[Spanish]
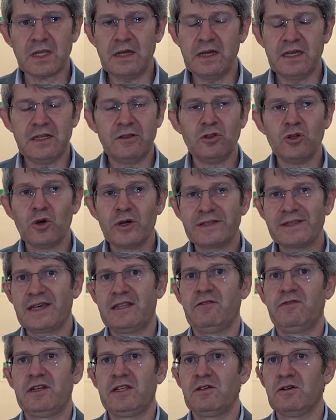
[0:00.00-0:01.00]
eh, no está
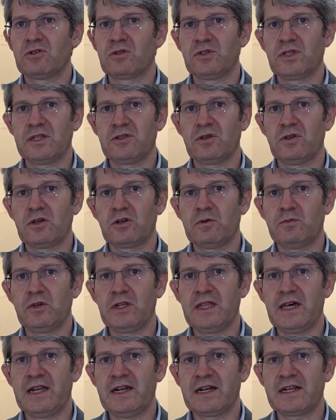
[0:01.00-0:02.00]
definido el concepto de
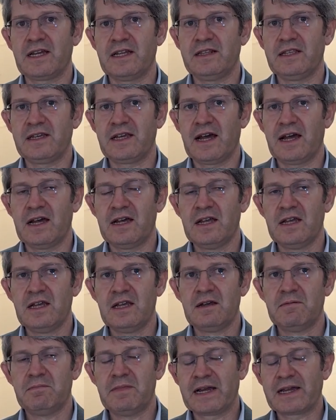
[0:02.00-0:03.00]
comunidad energética
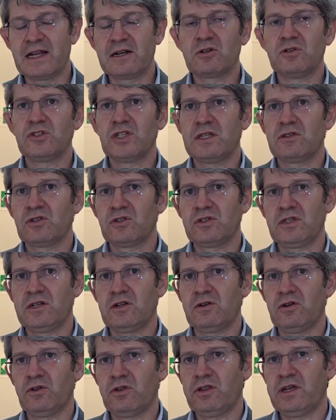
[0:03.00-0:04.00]
más que el concepto,
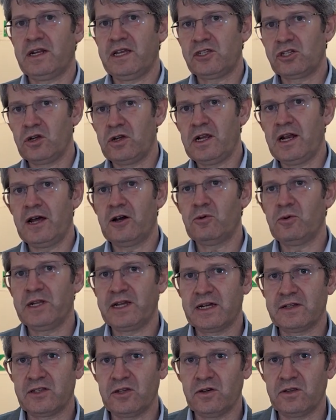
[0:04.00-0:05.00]
sino los derechos y las
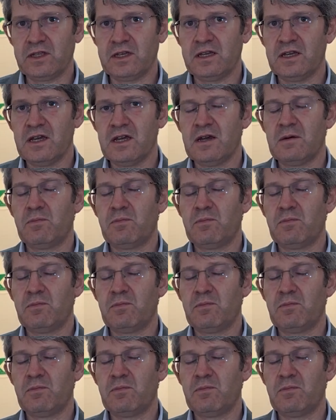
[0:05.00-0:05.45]
obligaciones,